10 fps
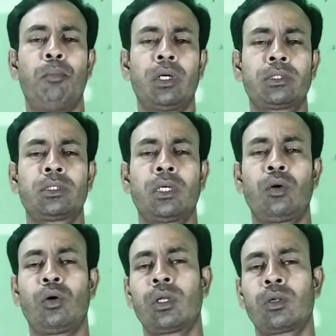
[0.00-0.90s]
বাচ্চা
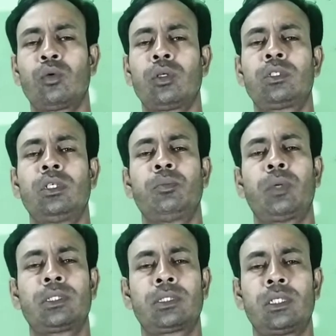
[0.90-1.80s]
অর্ডার করেছেন
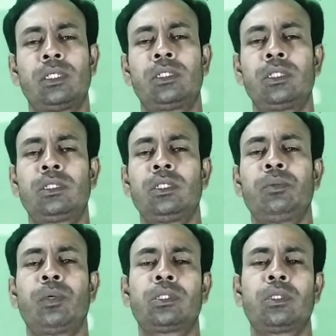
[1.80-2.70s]
বাচ্চা এসেছে
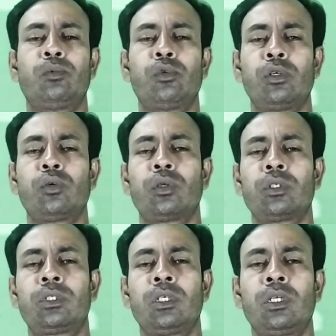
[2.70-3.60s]
বাচ্চা বোর্ডিং
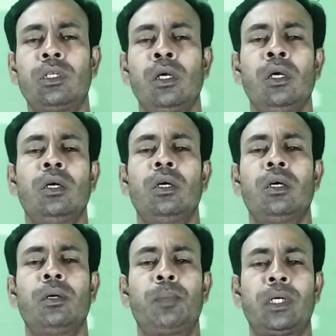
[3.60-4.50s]
করেছেন
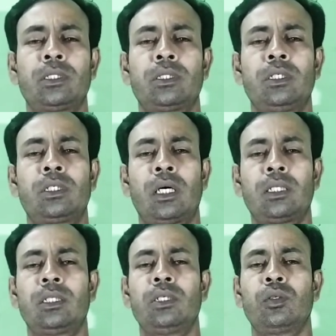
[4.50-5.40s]
পাঁচ দিন
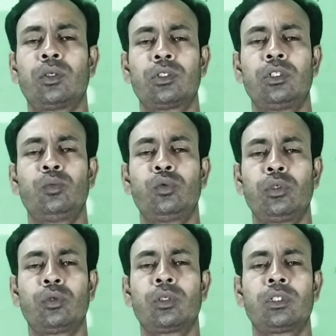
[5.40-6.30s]
সাত দিন দশ দিন
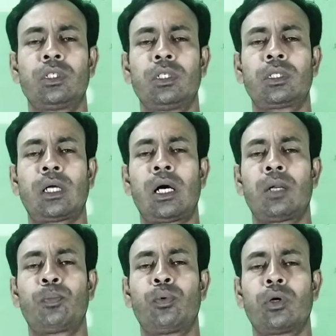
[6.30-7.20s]
বোর্ডিং করেছেন
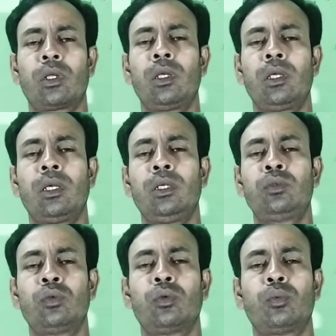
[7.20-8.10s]
তারপরে এই
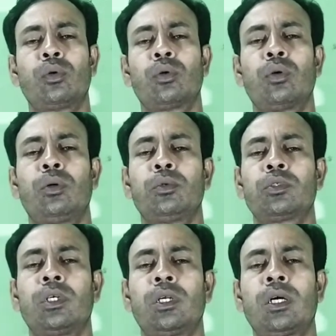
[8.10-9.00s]
ছোট বড়োর
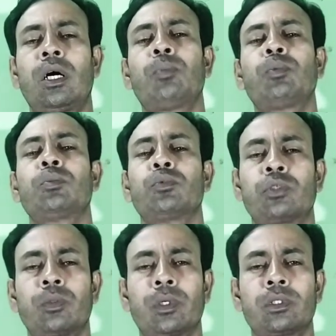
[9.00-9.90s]
অবস্থানটা আপনি
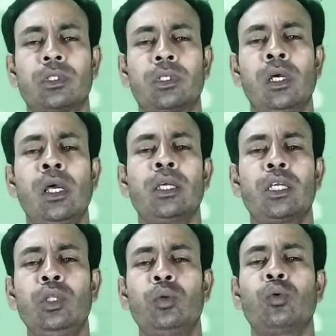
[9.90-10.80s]
বুঝতে পারছেন
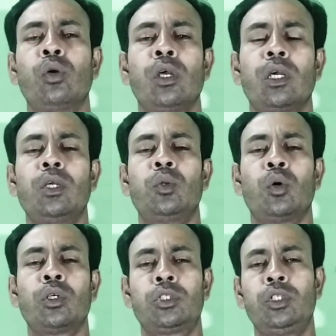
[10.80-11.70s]
কিন্তু এই
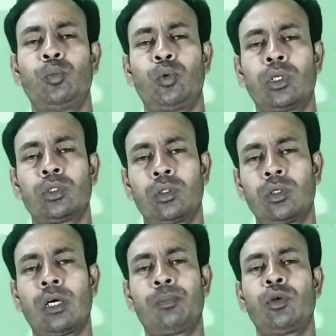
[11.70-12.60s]
দশ দিন পরে
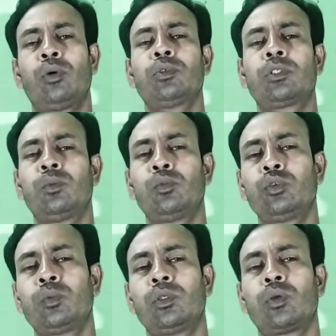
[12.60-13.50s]
যখন আপনি অবস্থান
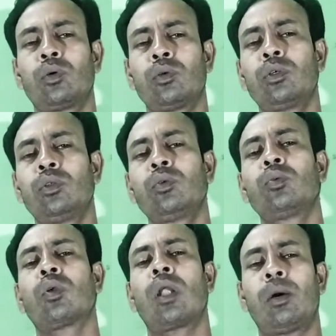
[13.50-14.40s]
বুঝবেন তখন কিন্তু
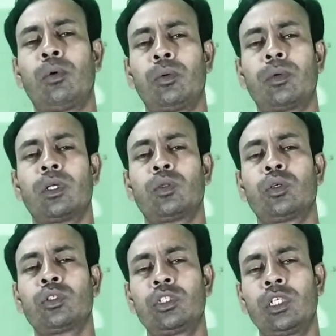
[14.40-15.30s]
কোনো লাভ হবে না দশ